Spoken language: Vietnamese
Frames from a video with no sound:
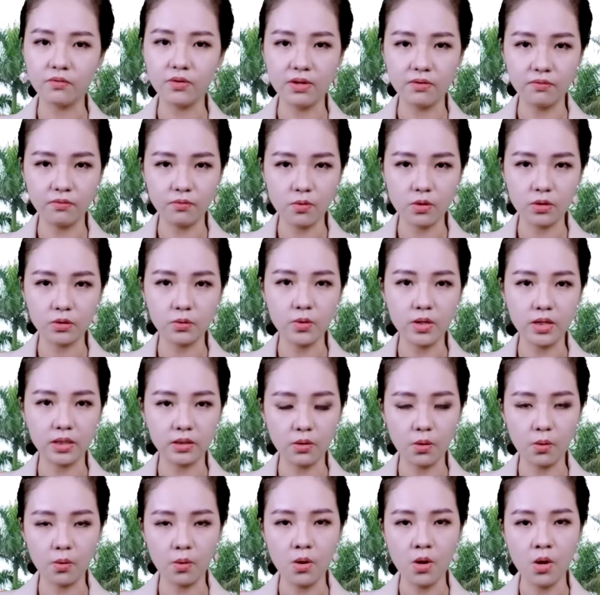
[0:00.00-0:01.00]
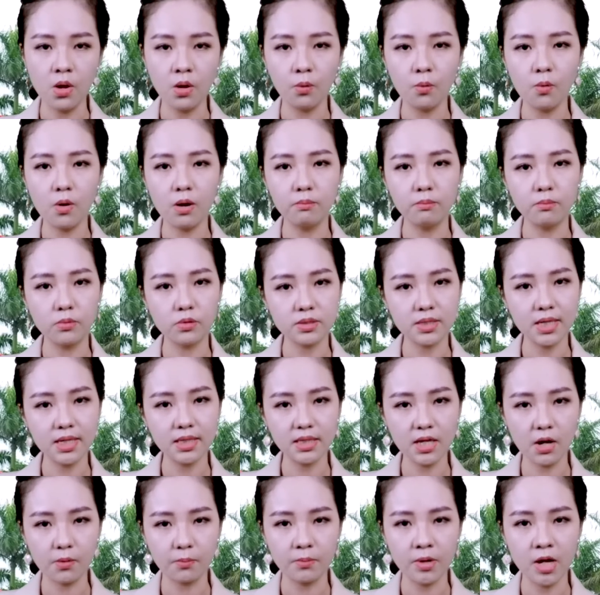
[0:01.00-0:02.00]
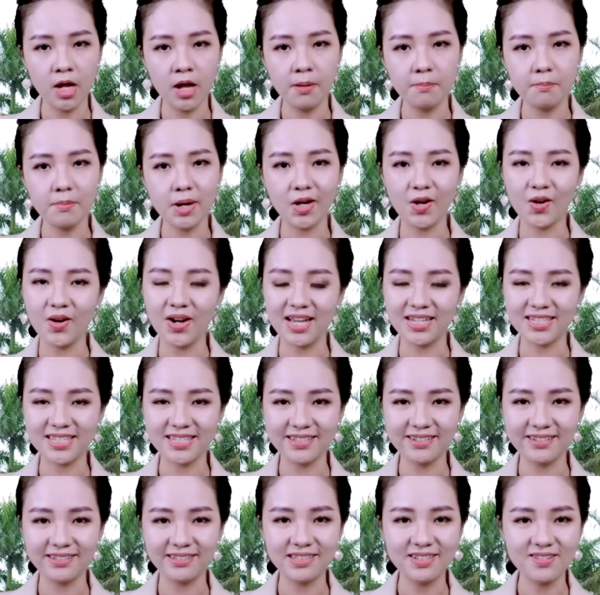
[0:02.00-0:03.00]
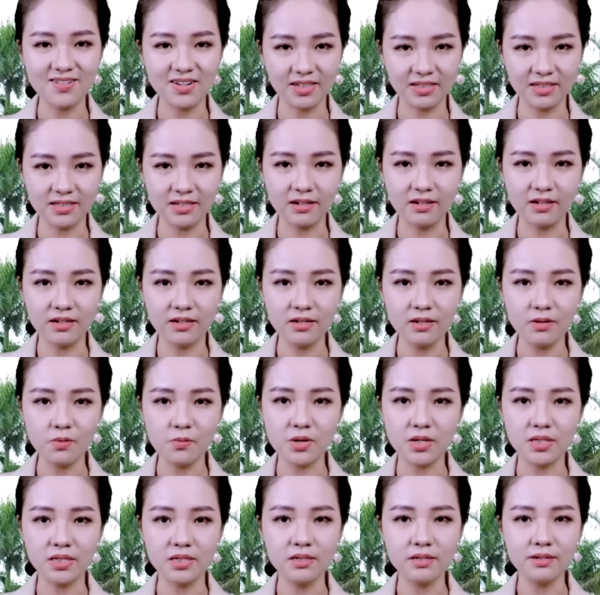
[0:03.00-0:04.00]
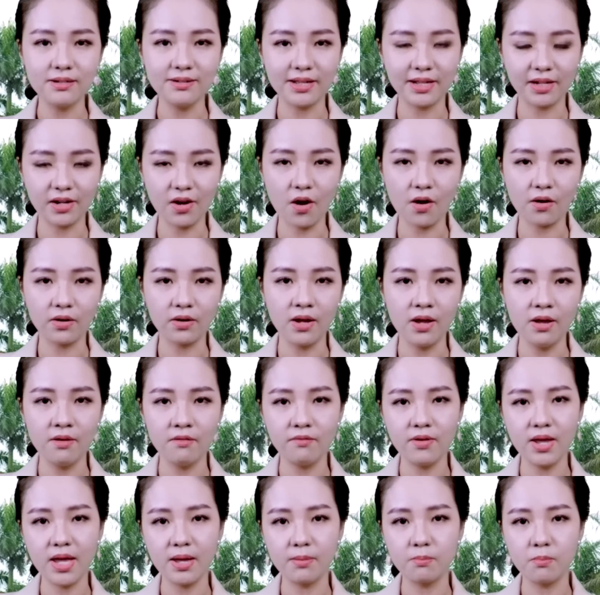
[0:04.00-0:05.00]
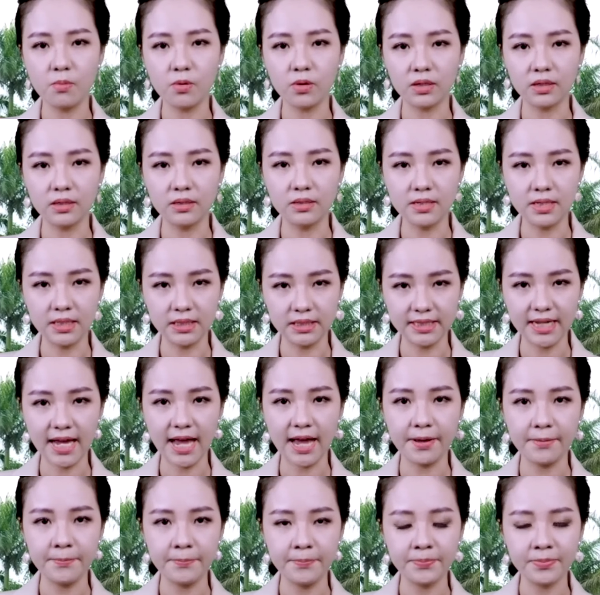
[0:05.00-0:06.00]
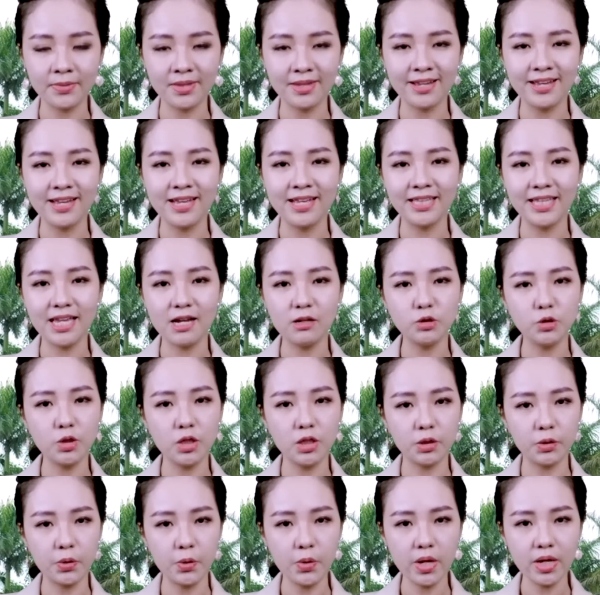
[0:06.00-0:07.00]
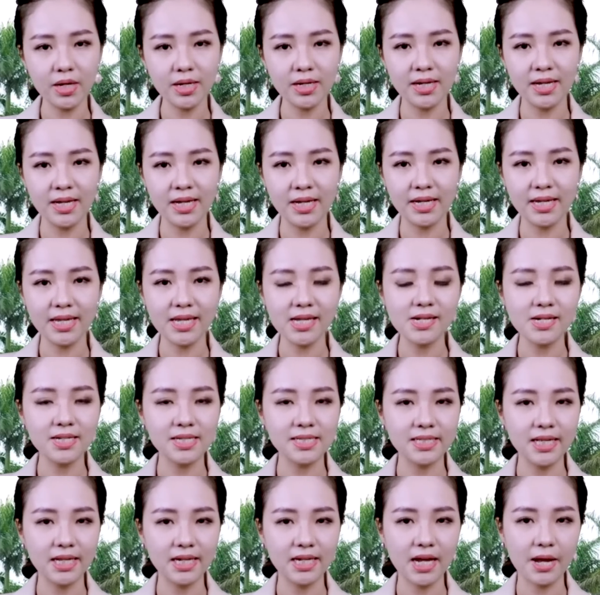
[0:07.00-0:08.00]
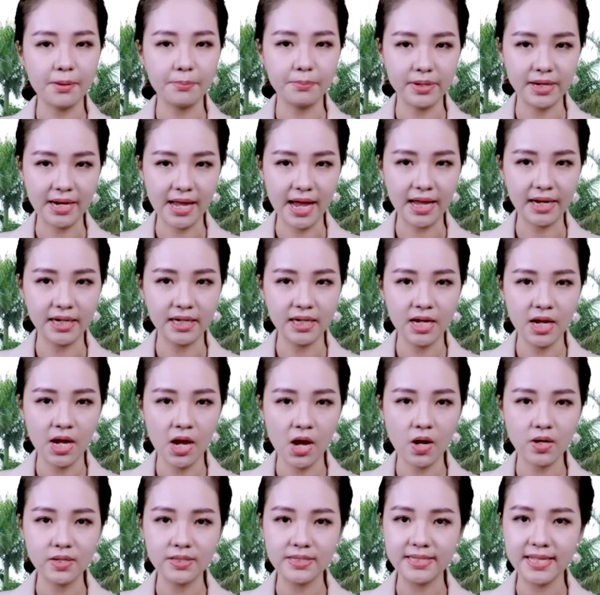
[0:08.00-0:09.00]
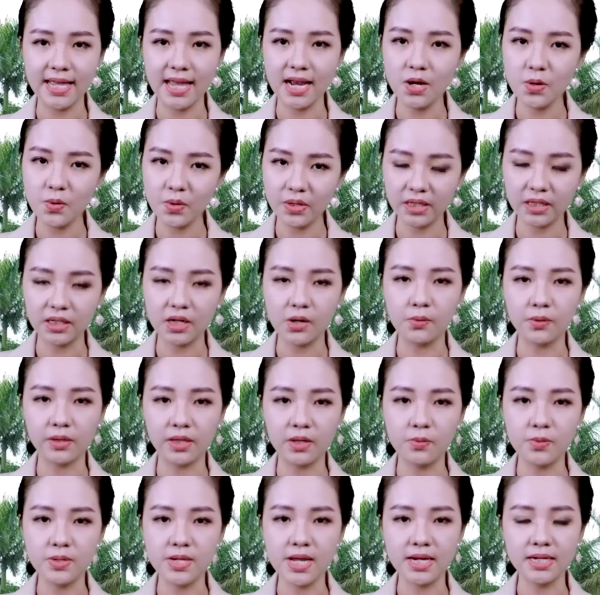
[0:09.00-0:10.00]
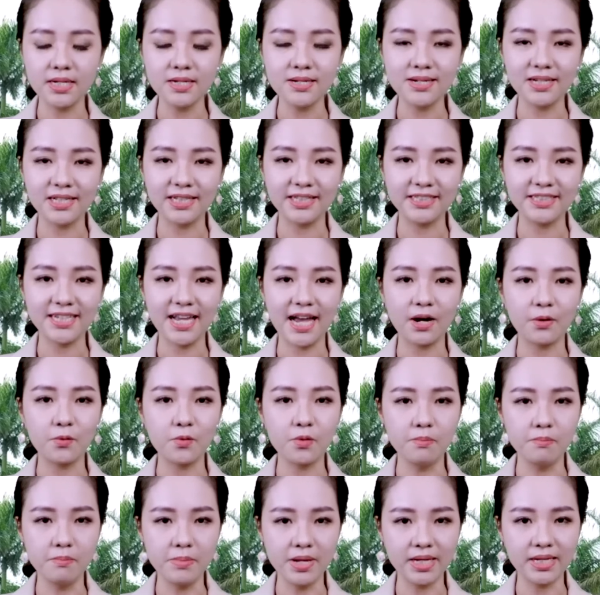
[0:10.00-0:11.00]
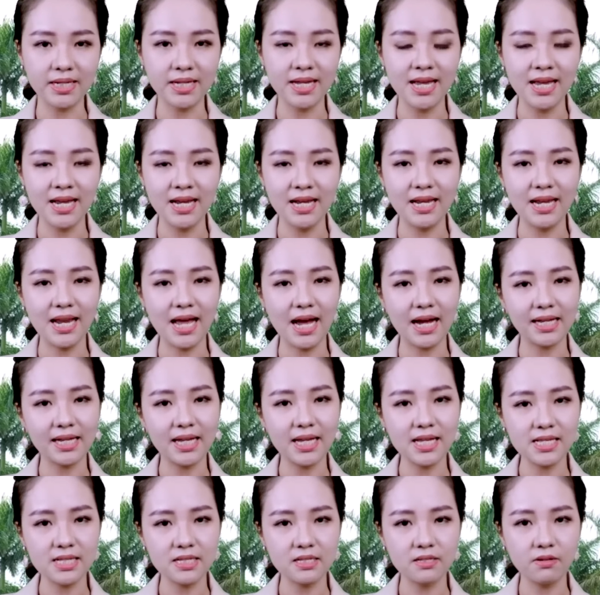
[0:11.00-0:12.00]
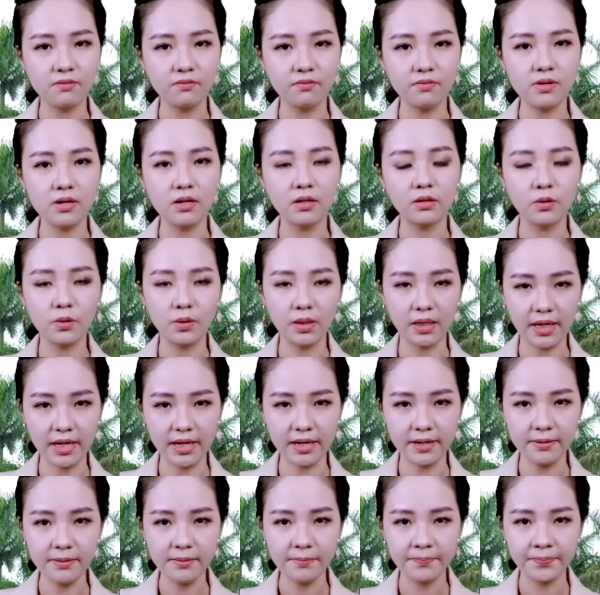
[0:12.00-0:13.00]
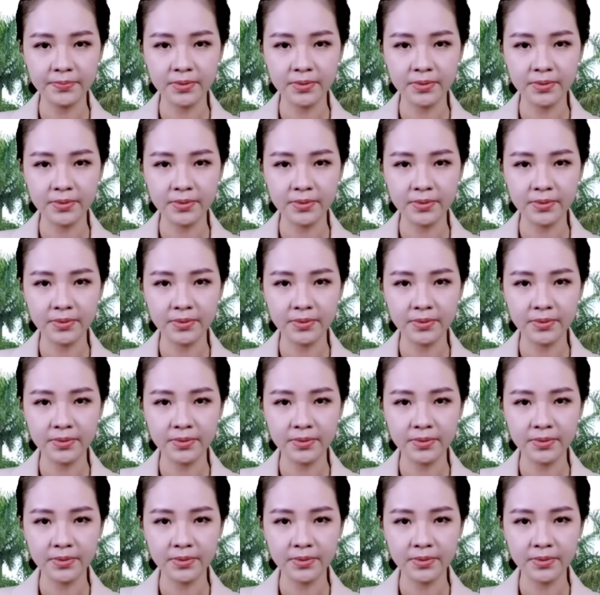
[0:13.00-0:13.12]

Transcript: vị vua thủy tổ của một dân tộc, mà còn là sự tưởng nhớ của những người con về một người cha. Theo truyền thuyết, khi người dân gặp nạn, họ sẽ luôn cầu cứu đến người cha của mình là Kinh Dương Vương tôn kính.